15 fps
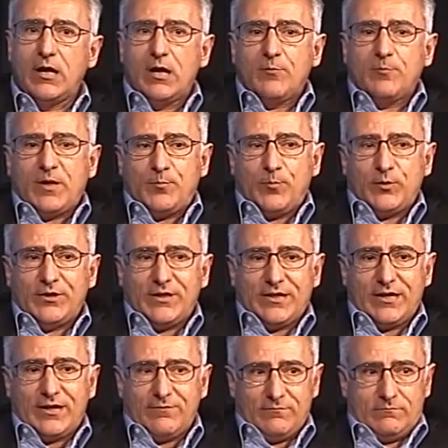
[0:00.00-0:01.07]
per
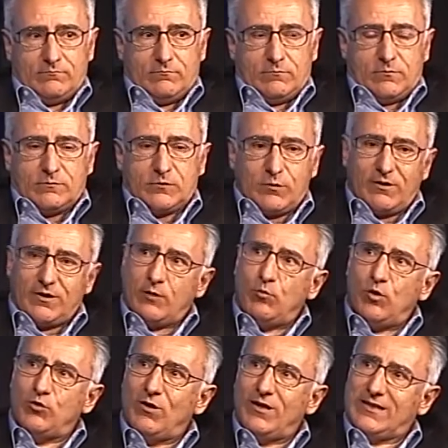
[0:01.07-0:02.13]
poter mh, trovare il
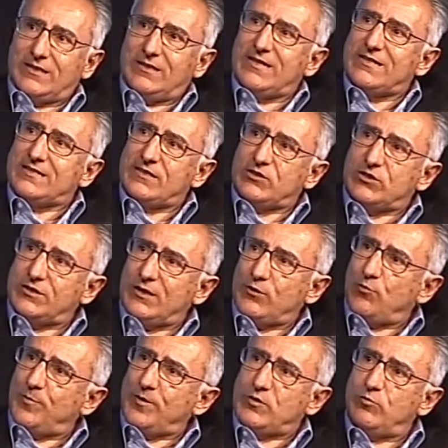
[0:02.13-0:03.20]
modo anche di esercitare un
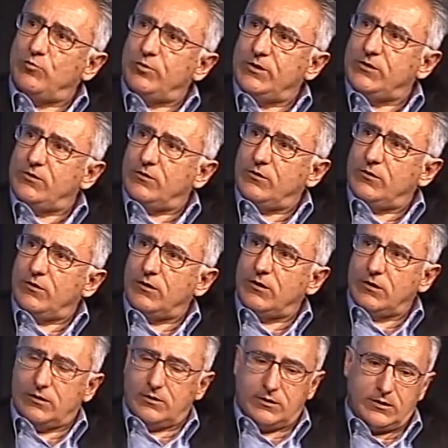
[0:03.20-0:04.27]
peso politico
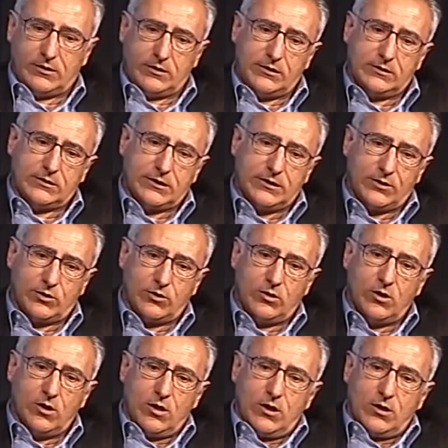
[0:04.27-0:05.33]

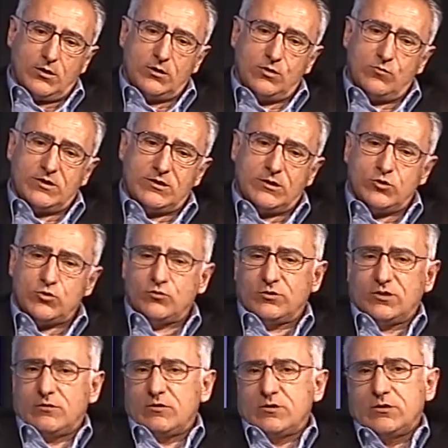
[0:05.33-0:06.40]
all'interno di questa giunta
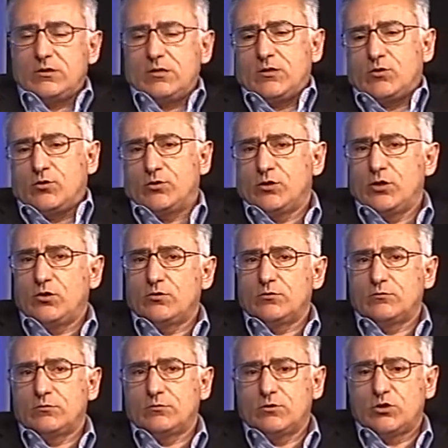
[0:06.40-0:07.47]
questi,
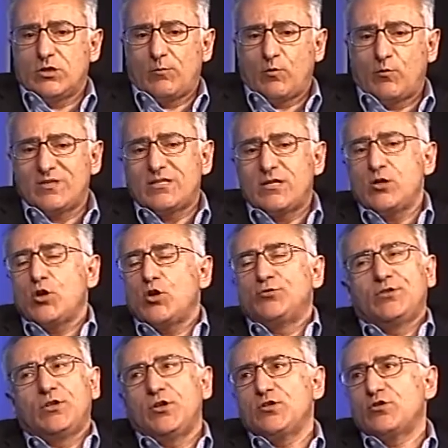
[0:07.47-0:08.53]
non, diciamo, questi
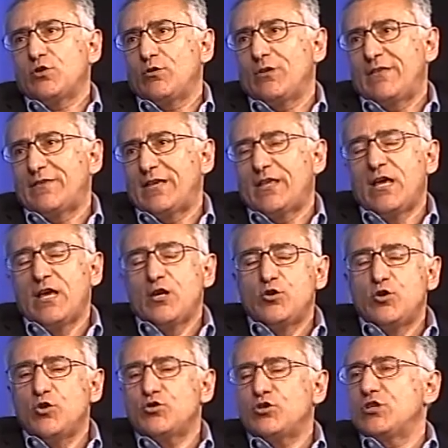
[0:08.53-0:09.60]
incontri non, sono andati,
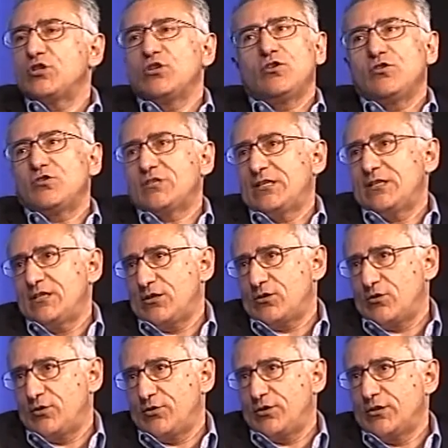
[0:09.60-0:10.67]
non ci sono stati
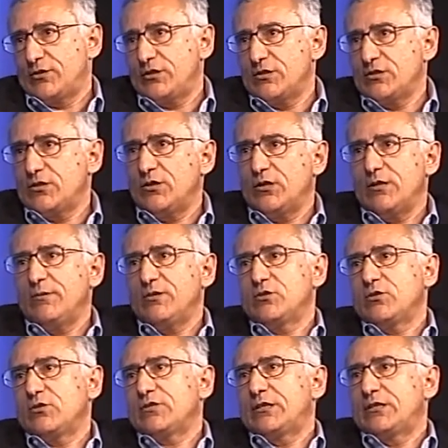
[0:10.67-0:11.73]
accordi, attenzione, ma ci
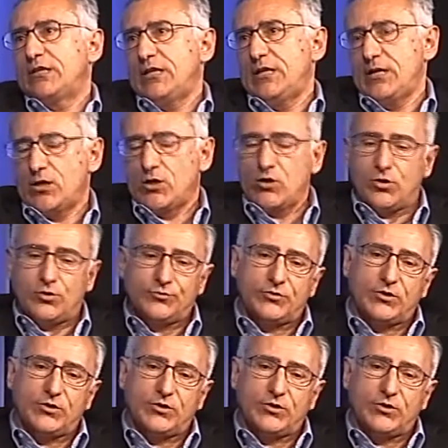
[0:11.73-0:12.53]
sono stati degli incontri.